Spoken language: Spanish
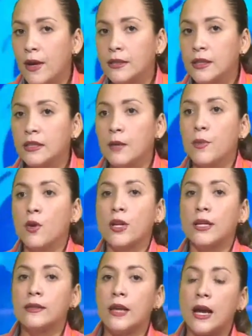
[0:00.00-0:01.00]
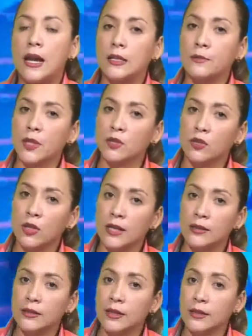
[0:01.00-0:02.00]
fase se prioriza a las
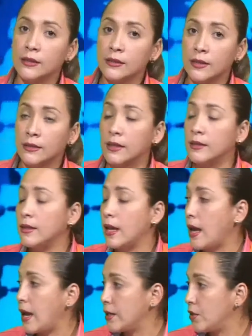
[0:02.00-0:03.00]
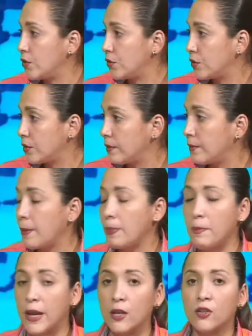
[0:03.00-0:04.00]
personas de 60 años,
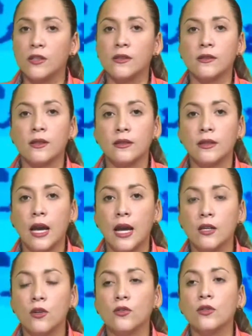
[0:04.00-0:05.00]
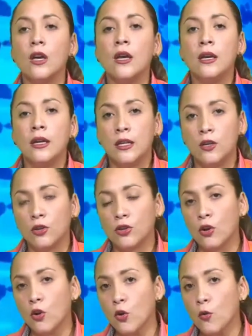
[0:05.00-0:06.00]
menos de 60 años y
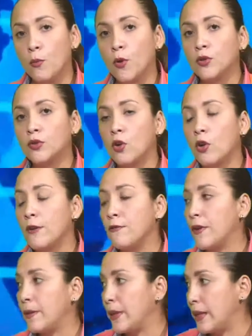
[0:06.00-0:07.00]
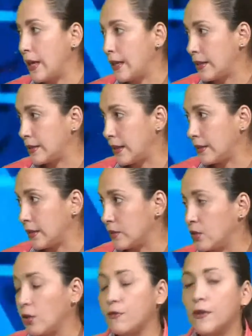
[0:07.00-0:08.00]
otros grupos con enfermedades
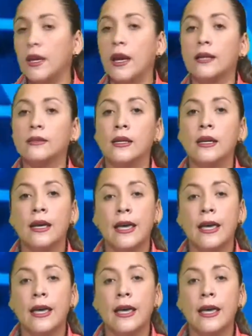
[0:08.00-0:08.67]
catastróficas